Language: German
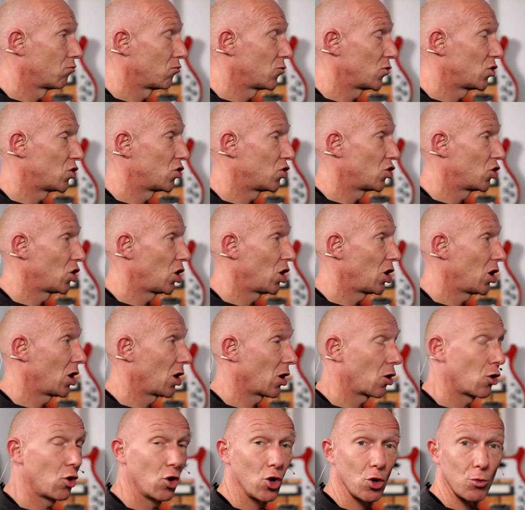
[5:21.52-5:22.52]

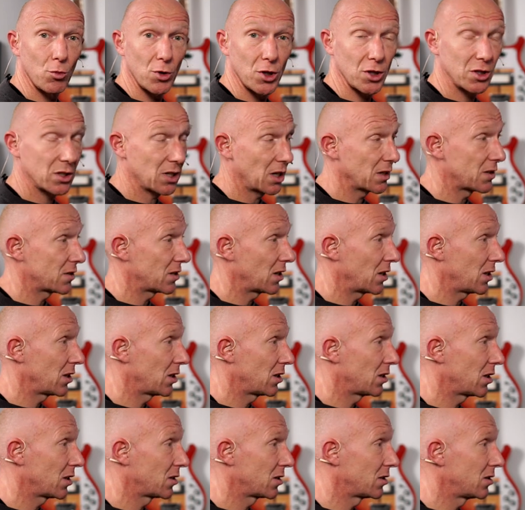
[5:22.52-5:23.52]
Sehr räumlich
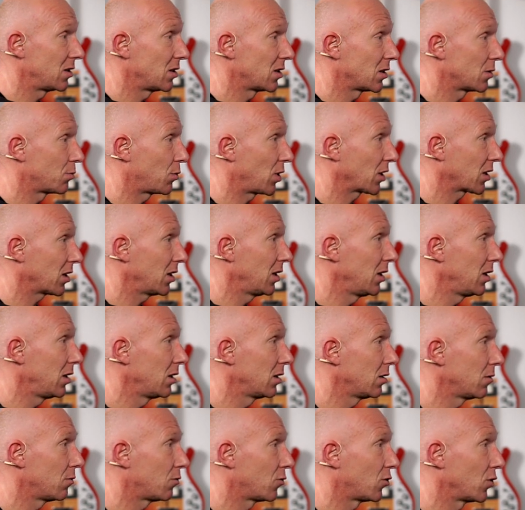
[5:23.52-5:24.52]
tatsächlich. Das ist dieses Plugin
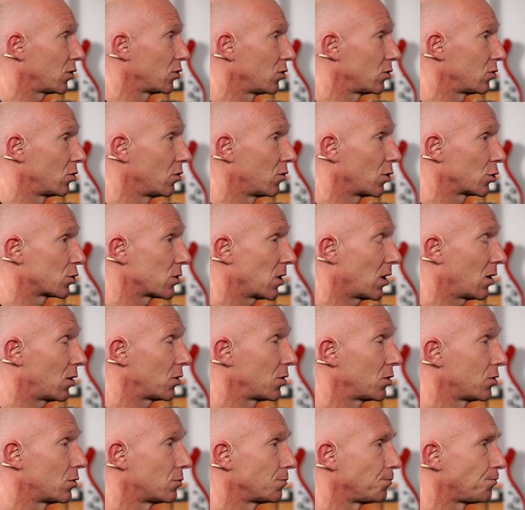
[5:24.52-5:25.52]
hier von Universal
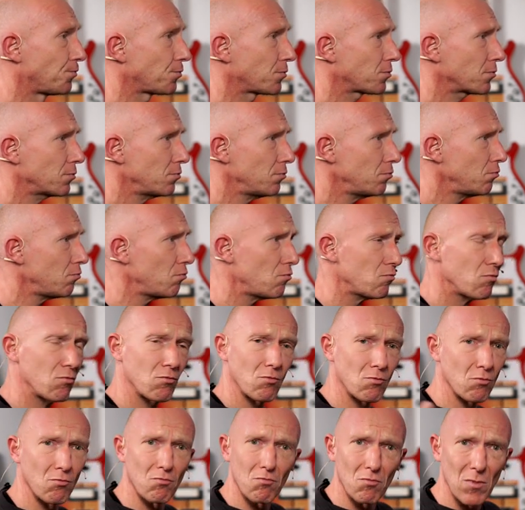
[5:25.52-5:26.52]
Audio.
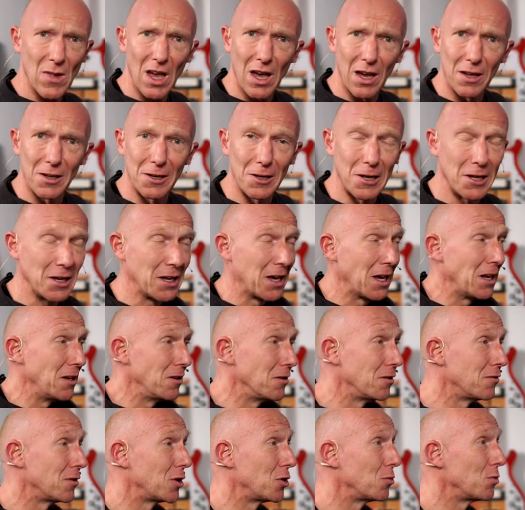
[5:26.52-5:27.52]

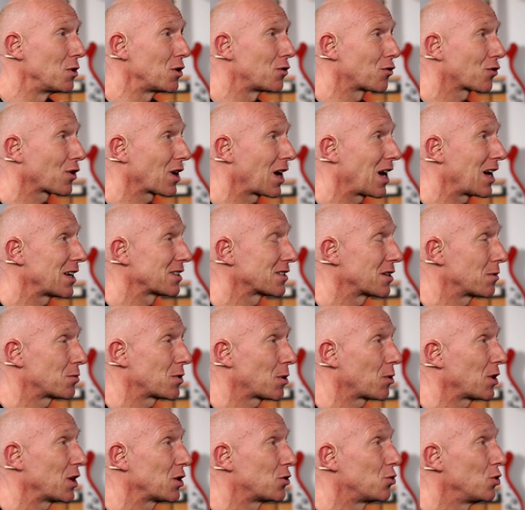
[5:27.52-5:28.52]
Legende, wenn du mich fragst. Es Gibt
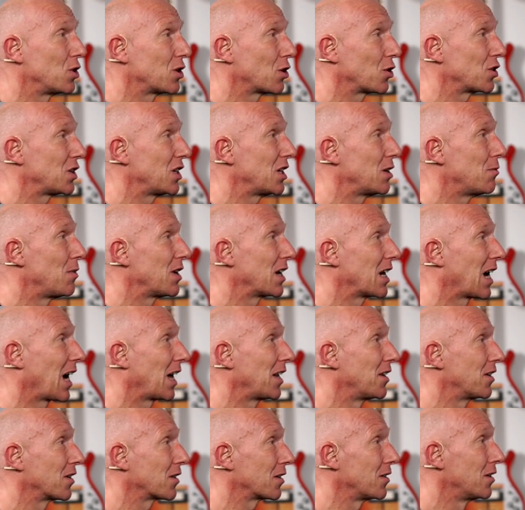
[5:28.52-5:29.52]
aber natürlich auch jede Menge
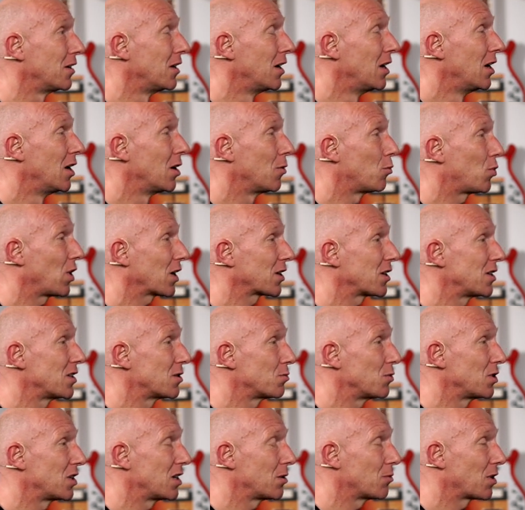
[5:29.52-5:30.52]
andere
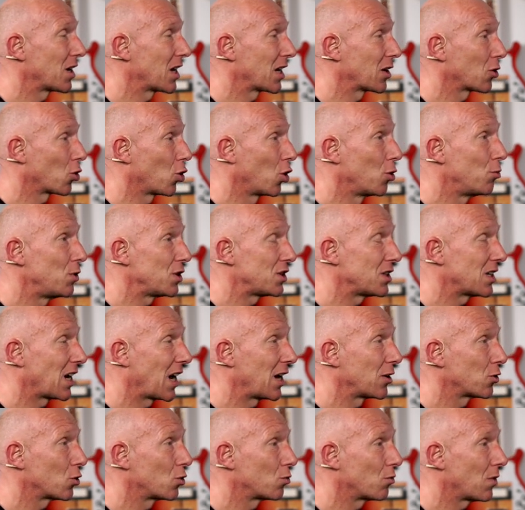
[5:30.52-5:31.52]
Plugins, mit denen man einen räumlichen
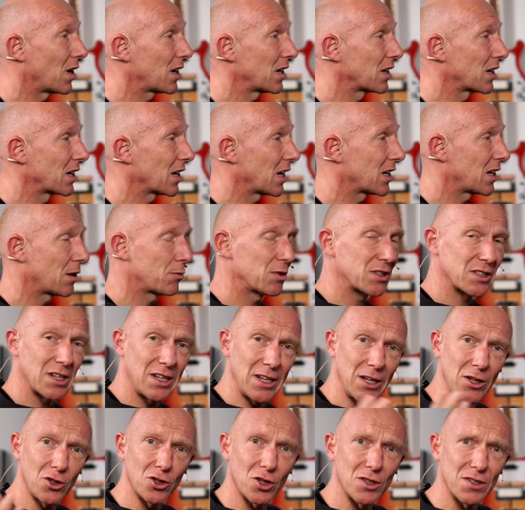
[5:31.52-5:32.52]
Eindruck machen kann. Aber es
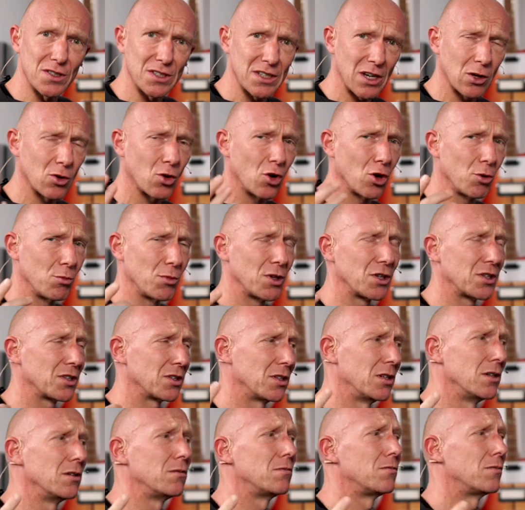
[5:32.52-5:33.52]
klingt schon sehr räumlich,
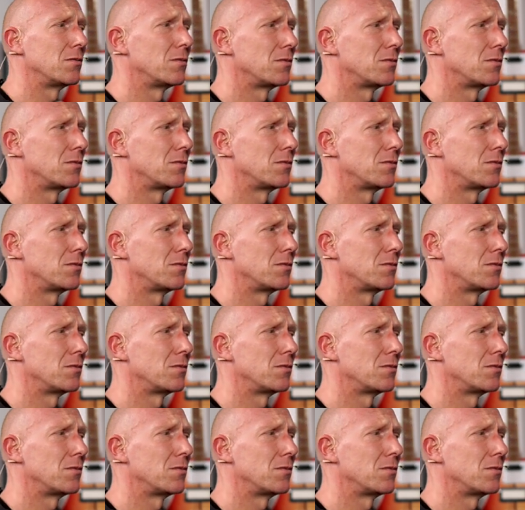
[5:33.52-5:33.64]
ne?